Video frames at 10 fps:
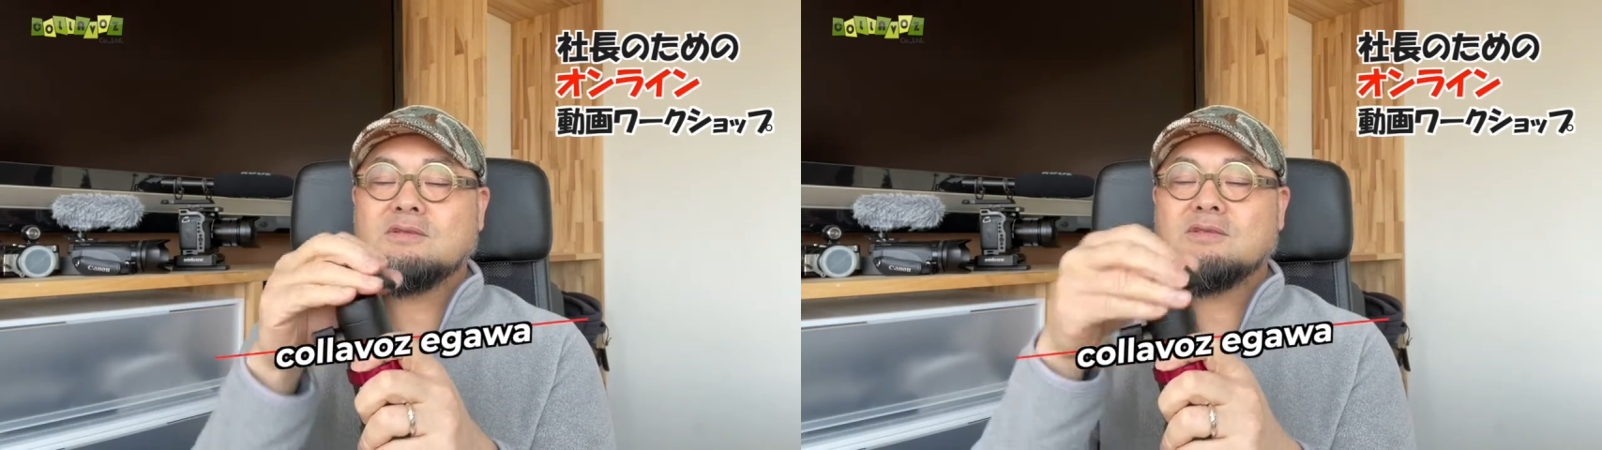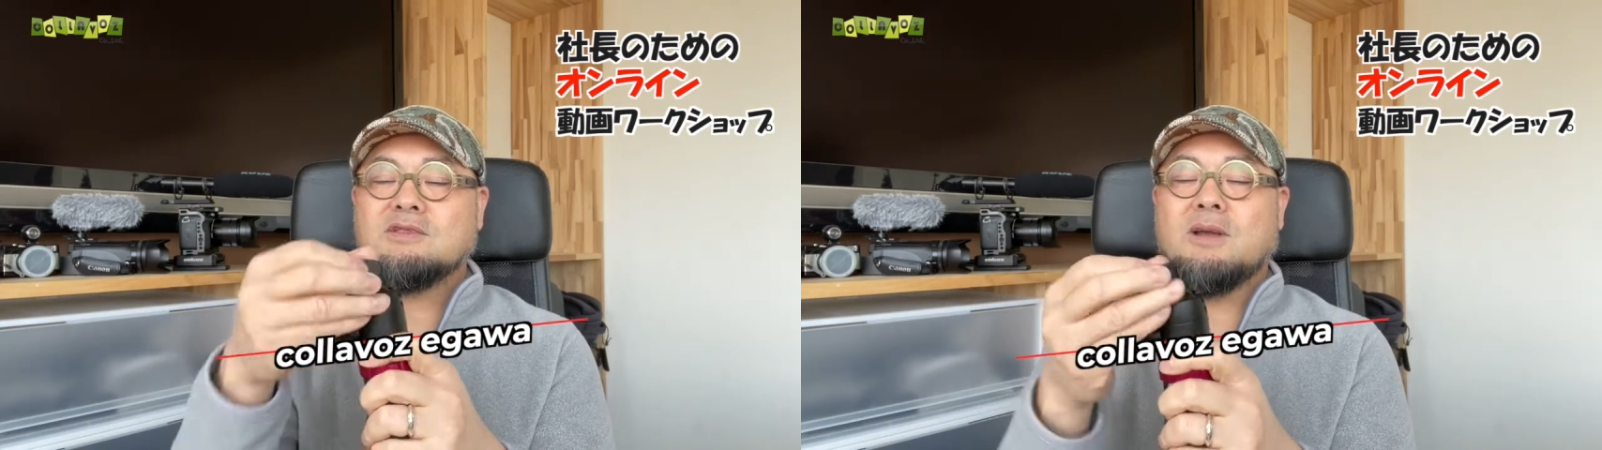
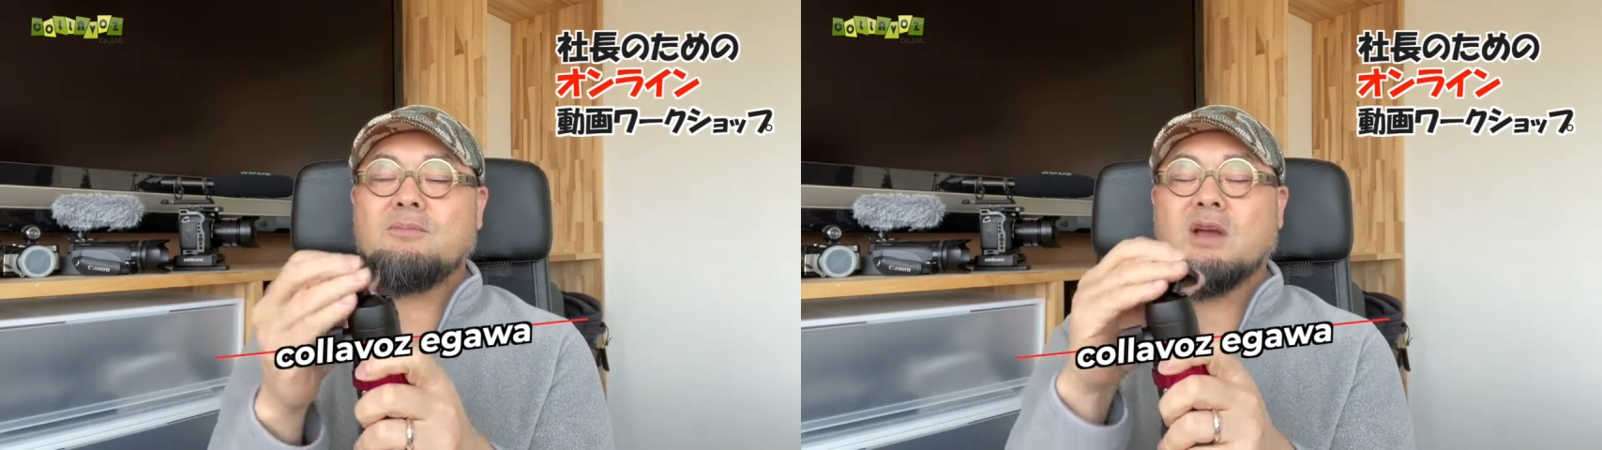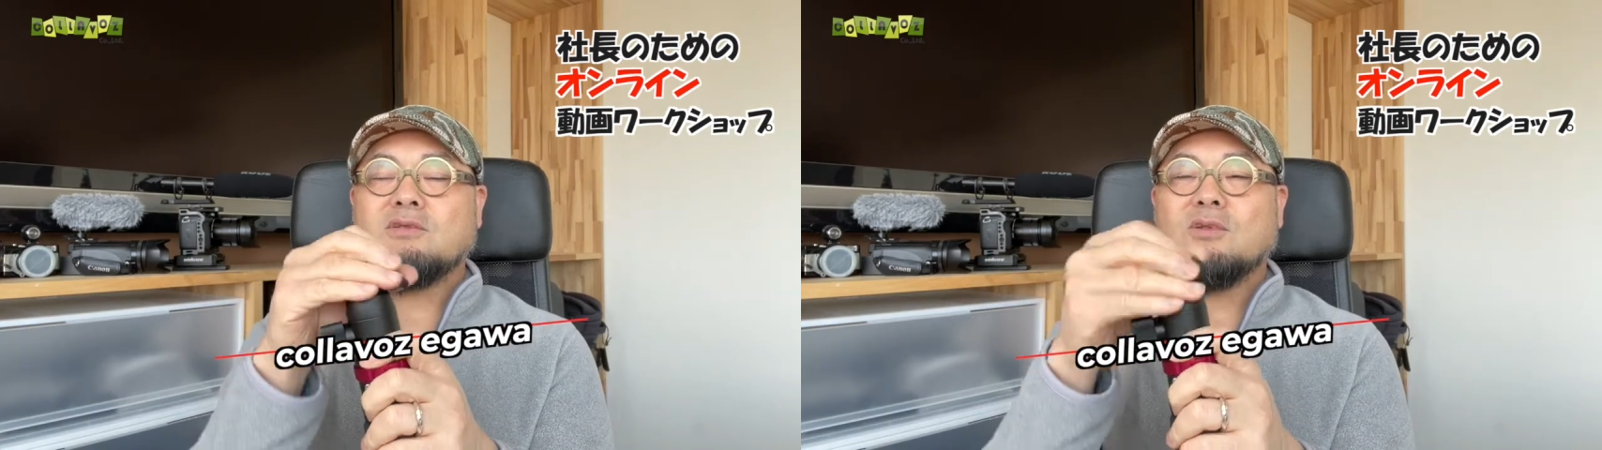
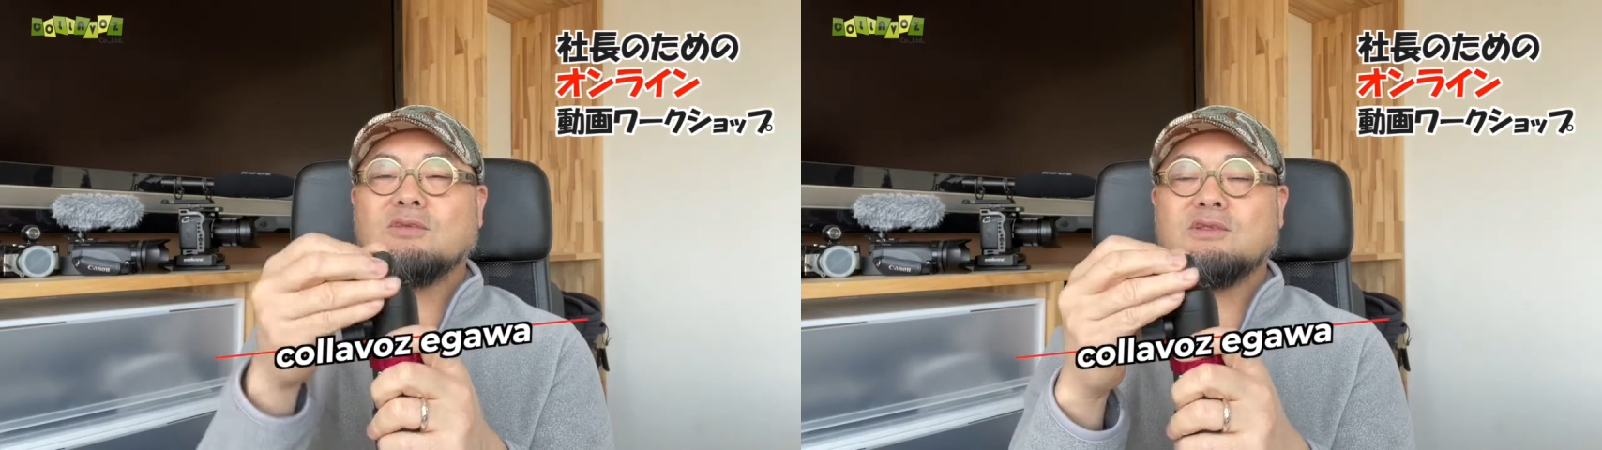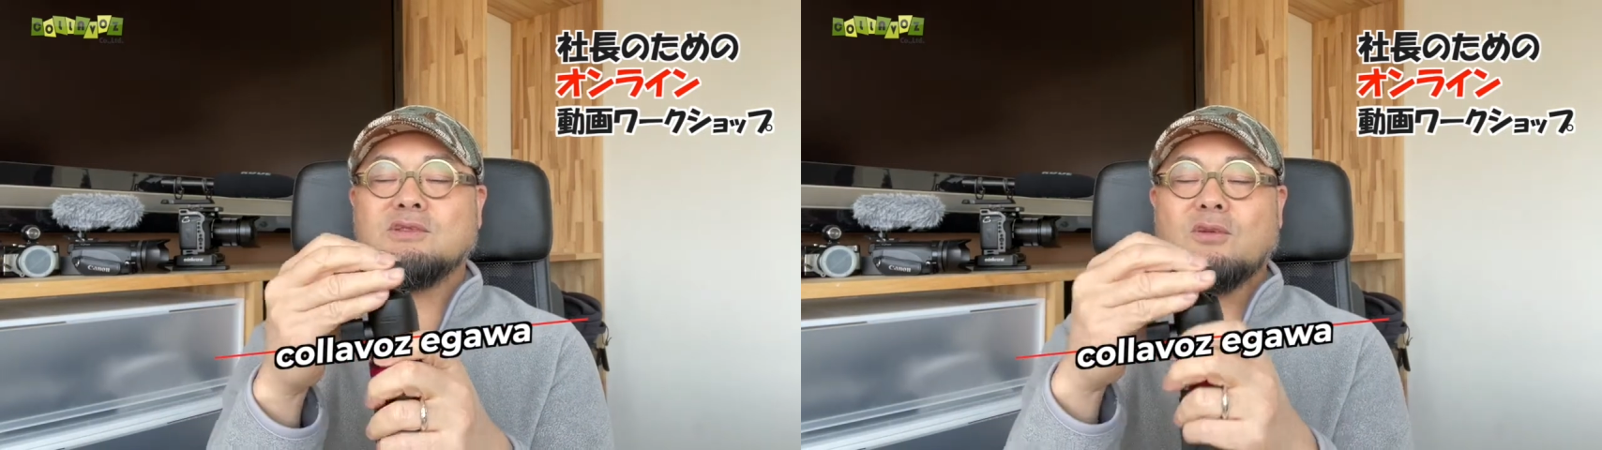
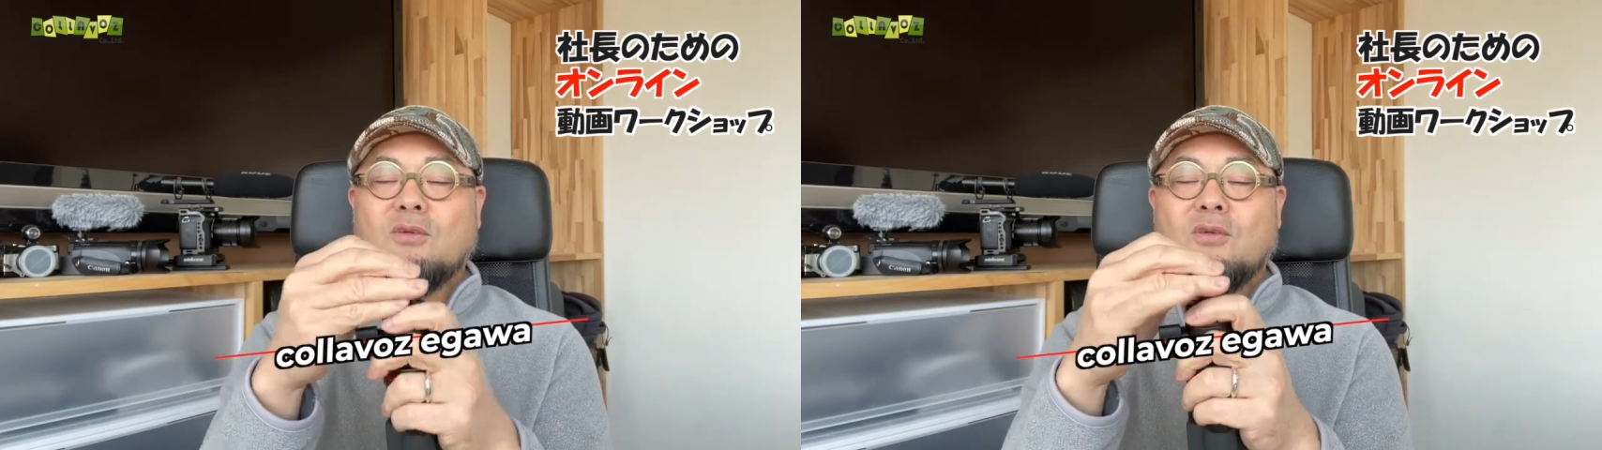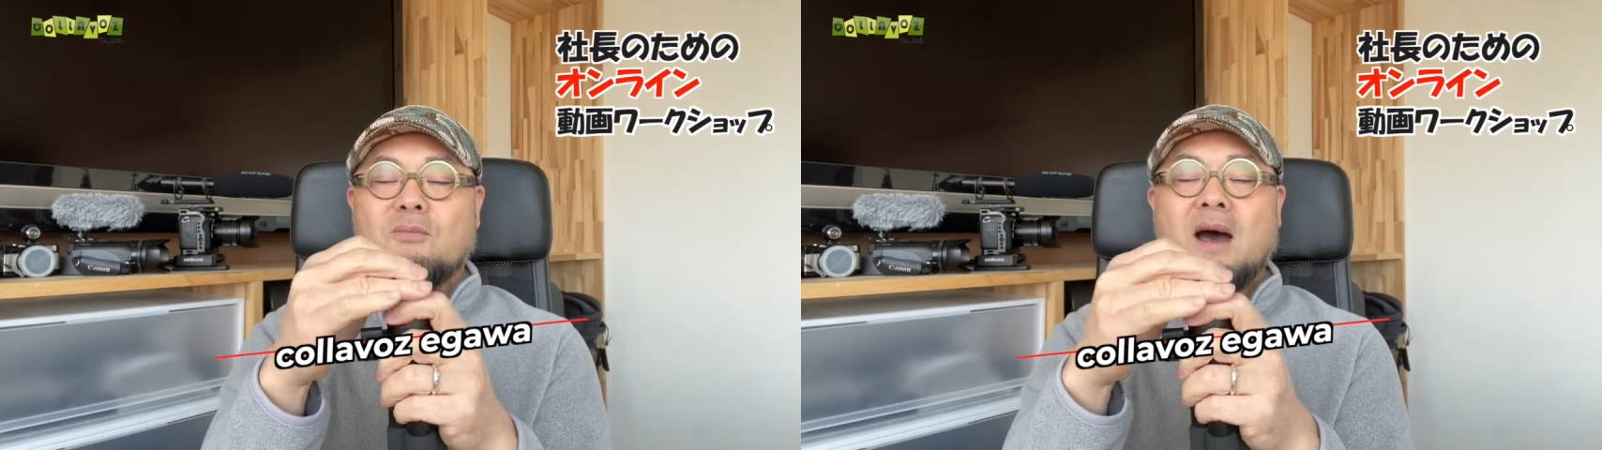360度
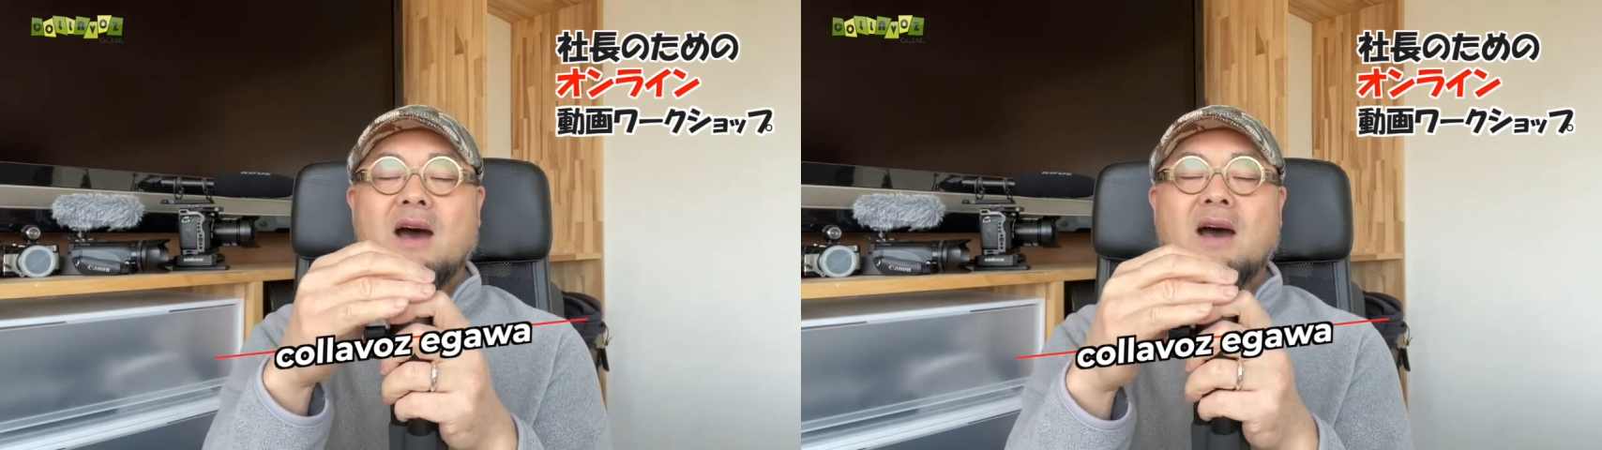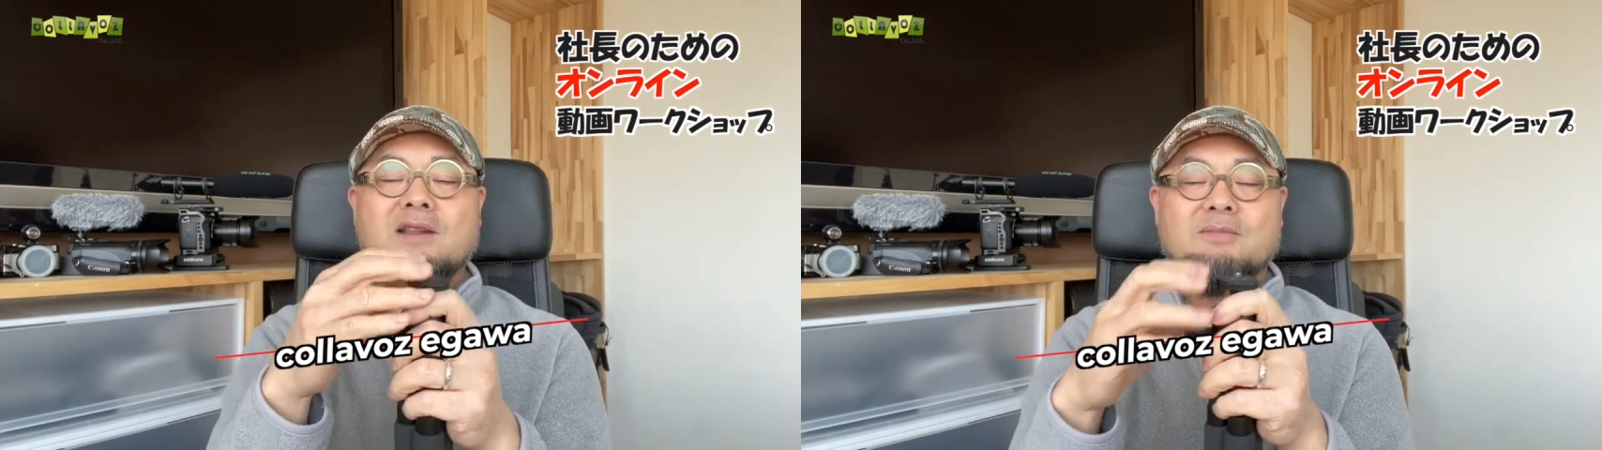こう
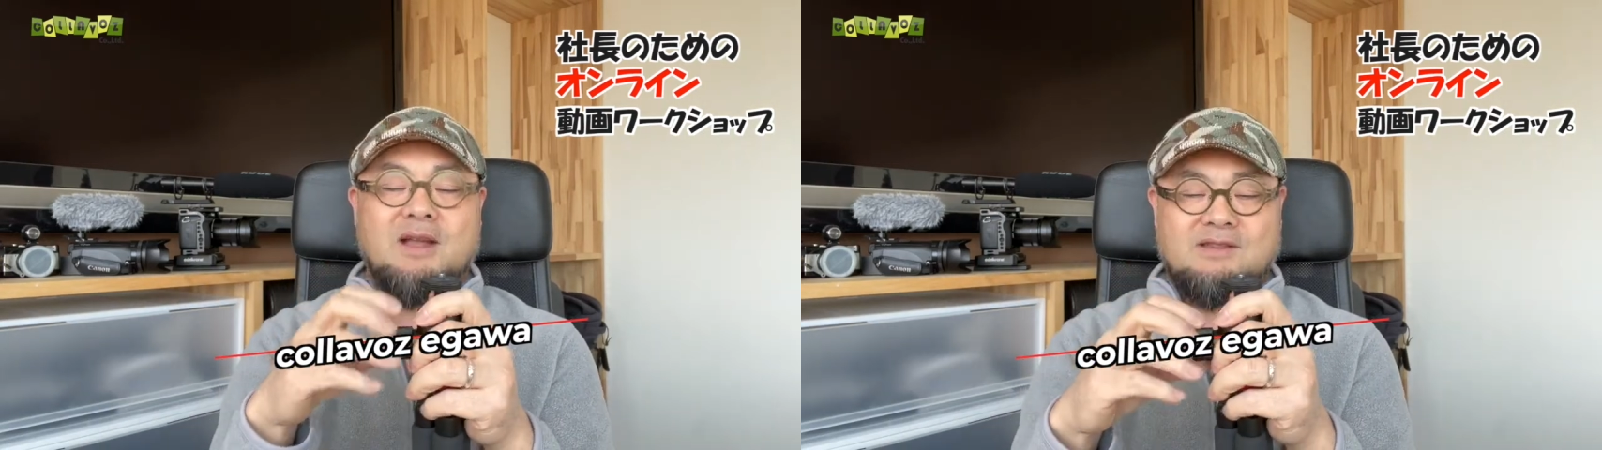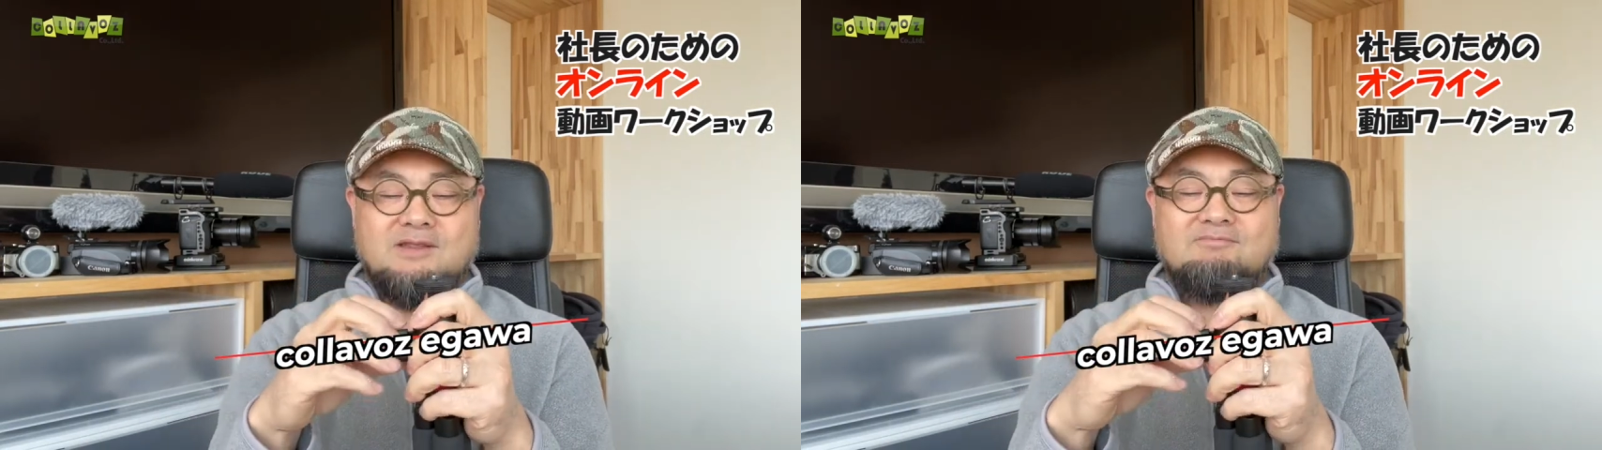回り
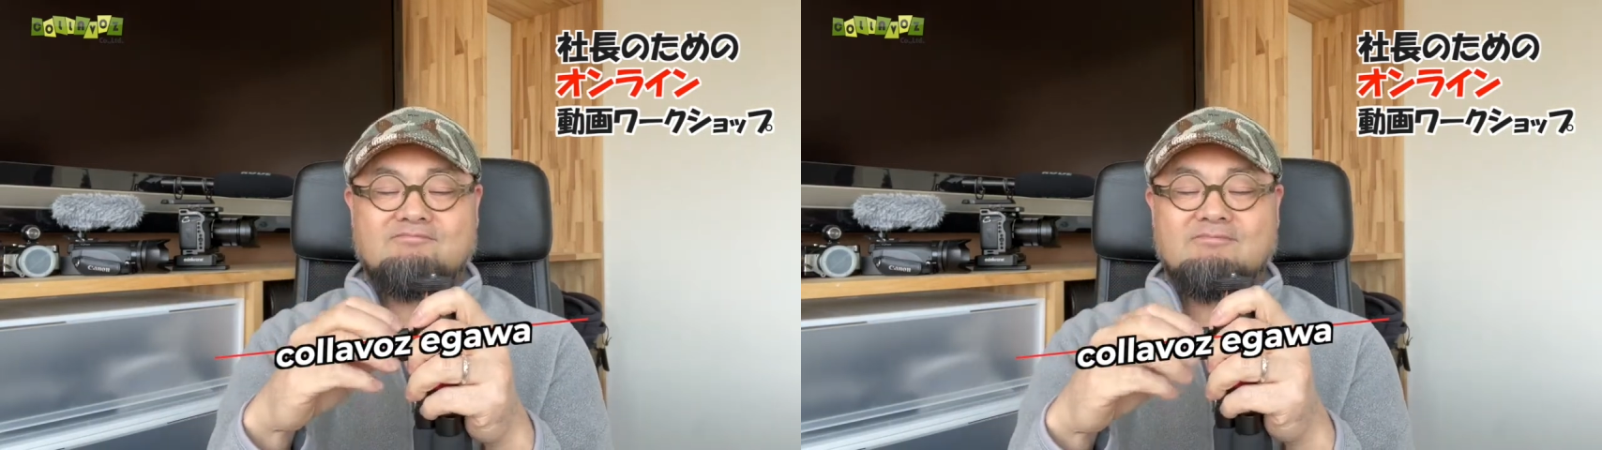ます